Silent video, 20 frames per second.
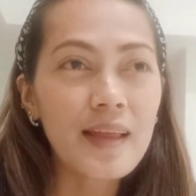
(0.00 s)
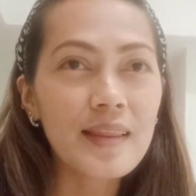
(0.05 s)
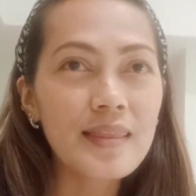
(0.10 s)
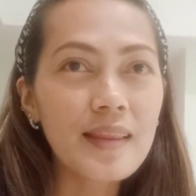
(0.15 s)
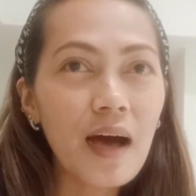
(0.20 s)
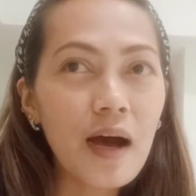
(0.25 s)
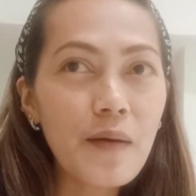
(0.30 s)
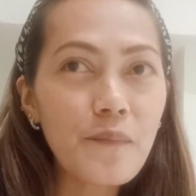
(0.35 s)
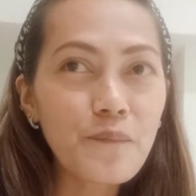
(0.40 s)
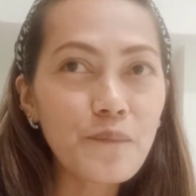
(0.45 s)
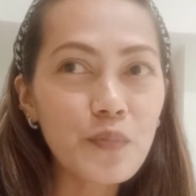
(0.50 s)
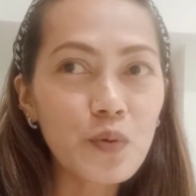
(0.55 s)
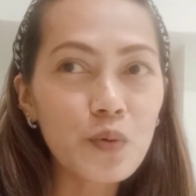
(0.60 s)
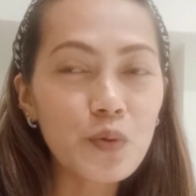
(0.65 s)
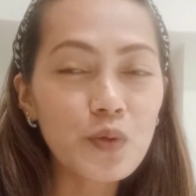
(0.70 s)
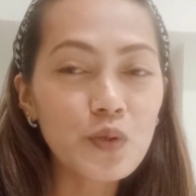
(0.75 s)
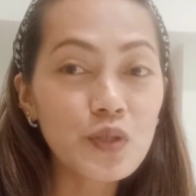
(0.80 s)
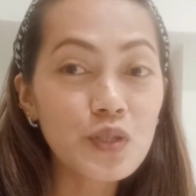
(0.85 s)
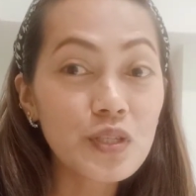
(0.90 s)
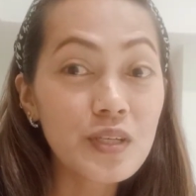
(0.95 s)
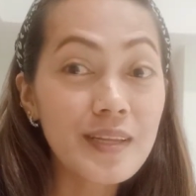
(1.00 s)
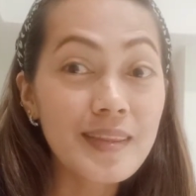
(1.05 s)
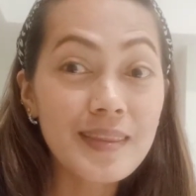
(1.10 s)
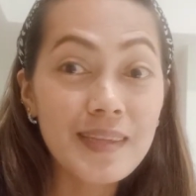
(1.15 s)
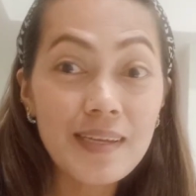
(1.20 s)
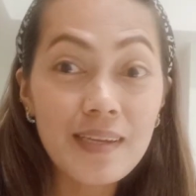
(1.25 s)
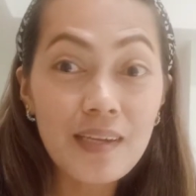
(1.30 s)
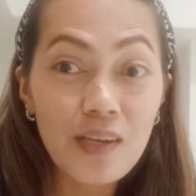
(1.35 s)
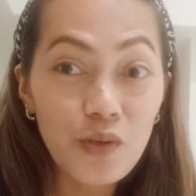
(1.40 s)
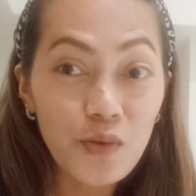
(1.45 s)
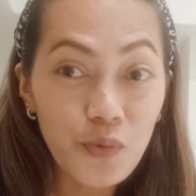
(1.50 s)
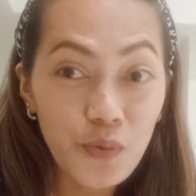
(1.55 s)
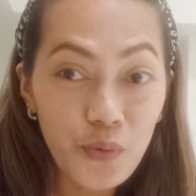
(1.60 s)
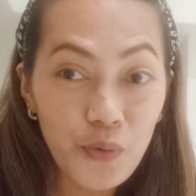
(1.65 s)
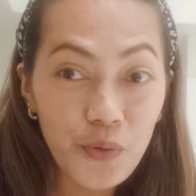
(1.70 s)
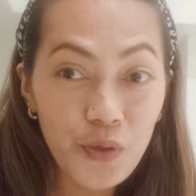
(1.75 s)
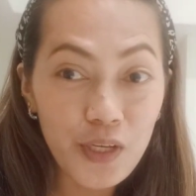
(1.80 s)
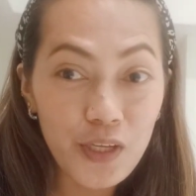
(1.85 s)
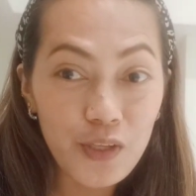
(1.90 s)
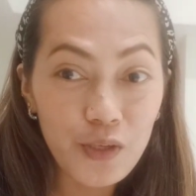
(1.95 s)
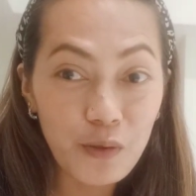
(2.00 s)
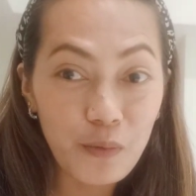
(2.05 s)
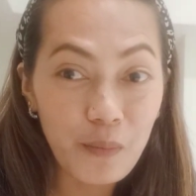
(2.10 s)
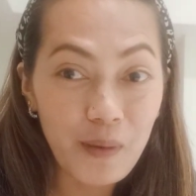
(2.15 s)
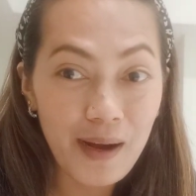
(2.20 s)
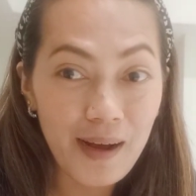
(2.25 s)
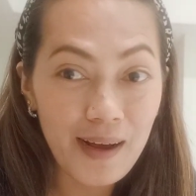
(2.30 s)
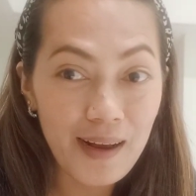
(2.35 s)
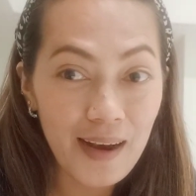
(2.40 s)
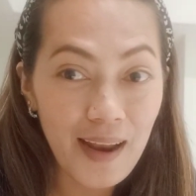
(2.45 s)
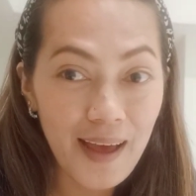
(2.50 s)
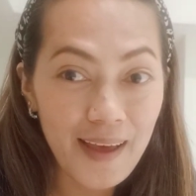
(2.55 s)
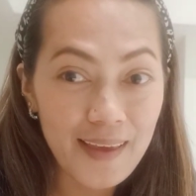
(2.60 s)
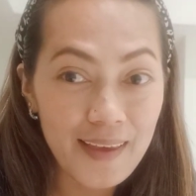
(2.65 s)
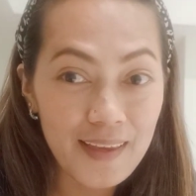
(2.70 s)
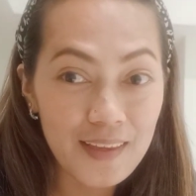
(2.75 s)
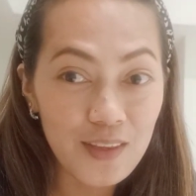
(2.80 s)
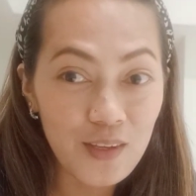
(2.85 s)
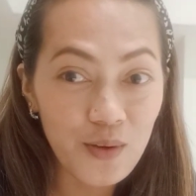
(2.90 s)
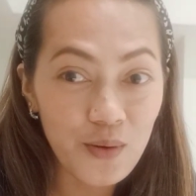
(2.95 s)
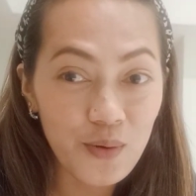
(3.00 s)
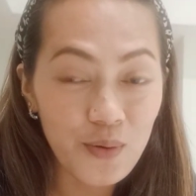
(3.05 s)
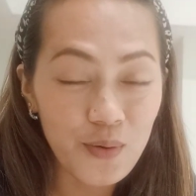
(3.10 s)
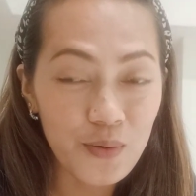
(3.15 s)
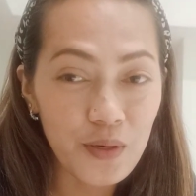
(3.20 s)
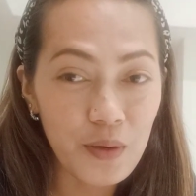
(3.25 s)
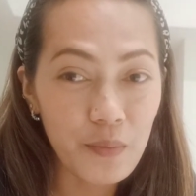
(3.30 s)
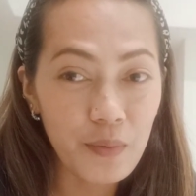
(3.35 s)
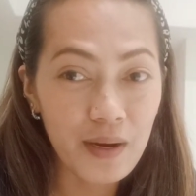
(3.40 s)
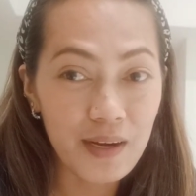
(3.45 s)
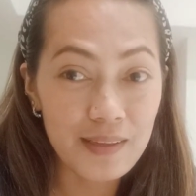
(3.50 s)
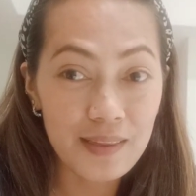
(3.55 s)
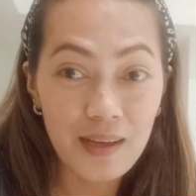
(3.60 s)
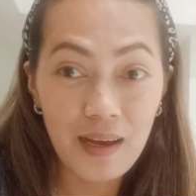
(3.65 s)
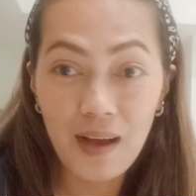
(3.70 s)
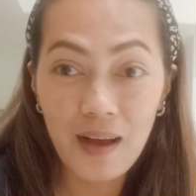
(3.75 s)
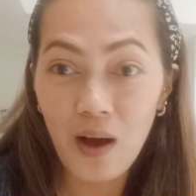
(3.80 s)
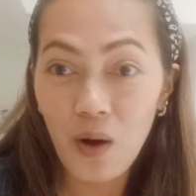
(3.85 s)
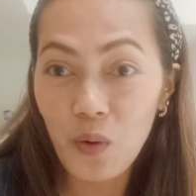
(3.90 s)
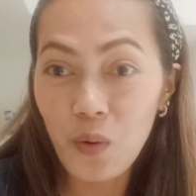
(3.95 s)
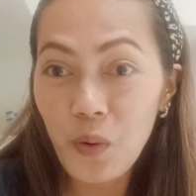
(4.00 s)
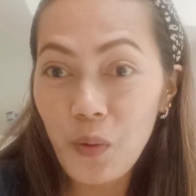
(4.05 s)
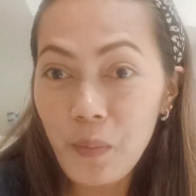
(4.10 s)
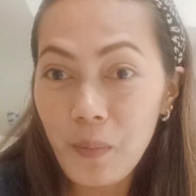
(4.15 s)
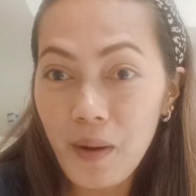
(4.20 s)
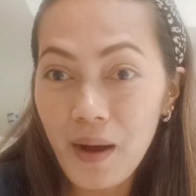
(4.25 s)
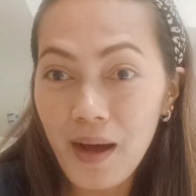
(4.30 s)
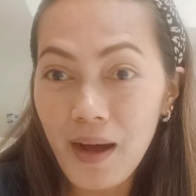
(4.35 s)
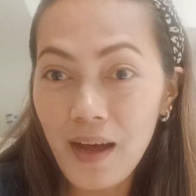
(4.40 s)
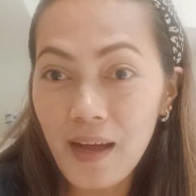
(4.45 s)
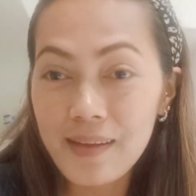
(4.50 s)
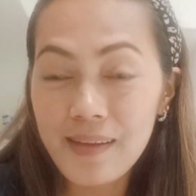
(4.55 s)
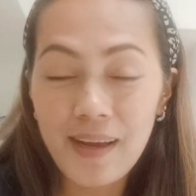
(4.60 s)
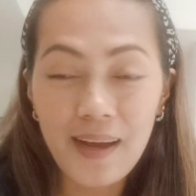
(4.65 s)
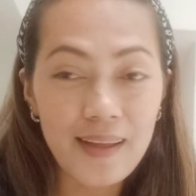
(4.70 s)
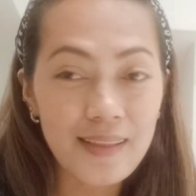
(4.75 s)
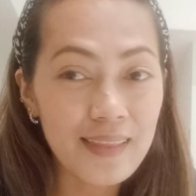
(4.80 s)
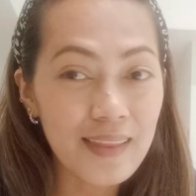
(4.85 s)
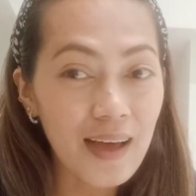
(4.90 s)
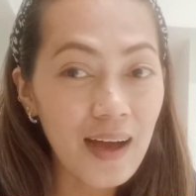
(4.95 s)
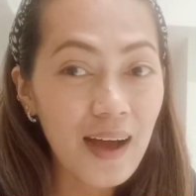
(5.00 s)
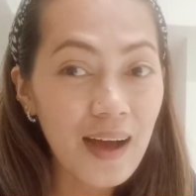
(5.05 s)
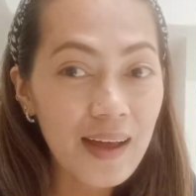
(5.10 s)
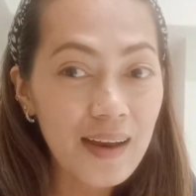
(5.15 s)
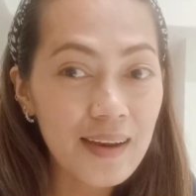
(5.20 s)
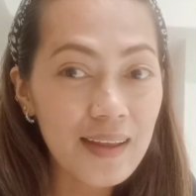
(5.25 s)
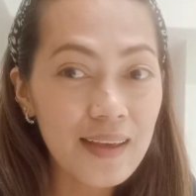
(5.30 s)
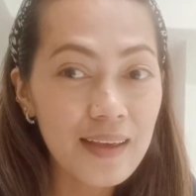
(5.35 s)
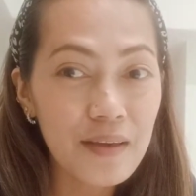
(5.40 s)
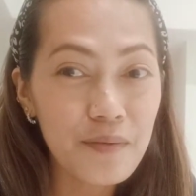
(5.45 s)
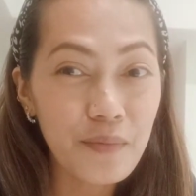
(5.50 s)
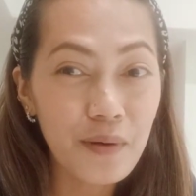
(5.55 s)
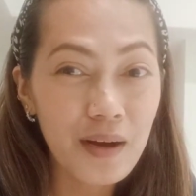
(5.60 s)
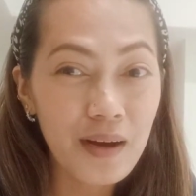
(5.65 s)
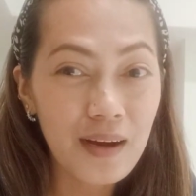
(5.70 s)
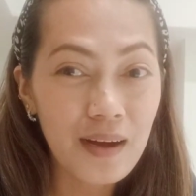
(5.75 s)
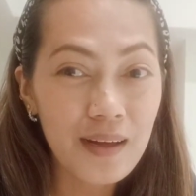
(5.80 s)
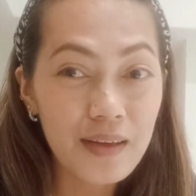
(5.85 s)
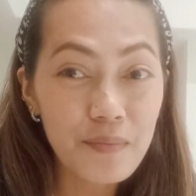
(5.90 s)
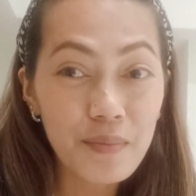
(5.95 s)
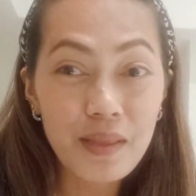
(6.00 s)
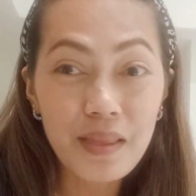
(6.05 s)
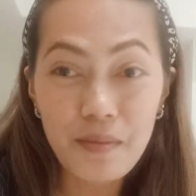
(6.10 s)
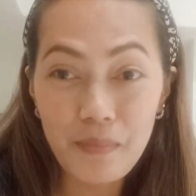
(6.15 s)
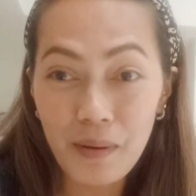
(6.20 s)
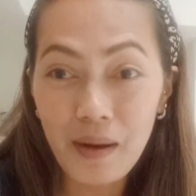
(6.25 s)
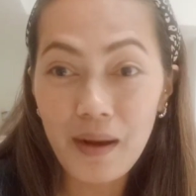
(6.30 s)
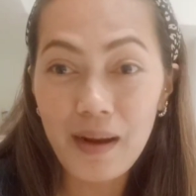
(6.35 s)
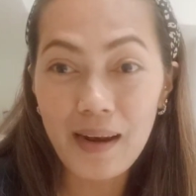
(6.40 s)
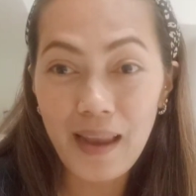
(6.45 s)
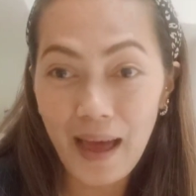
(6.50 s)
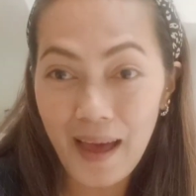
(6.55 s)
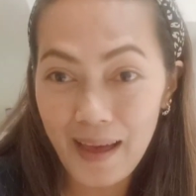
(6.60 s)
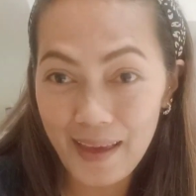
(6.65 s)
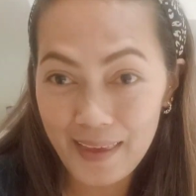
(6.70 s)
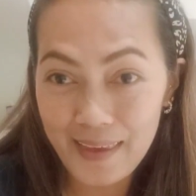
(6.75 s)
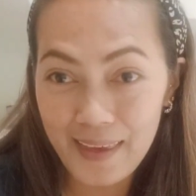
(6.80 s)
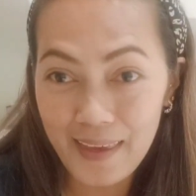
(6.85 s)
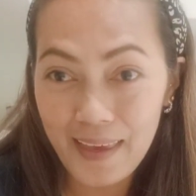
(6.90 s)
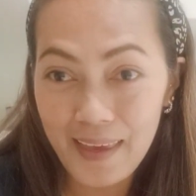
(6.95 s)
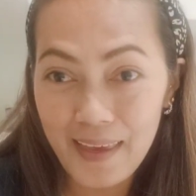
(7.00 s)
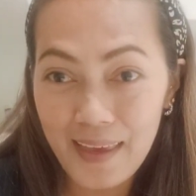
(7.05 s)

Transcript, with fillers: Tapos, tinanong ko rin yung mga client ko na mga taga-uman, Katari, mga iba't ibang lahi.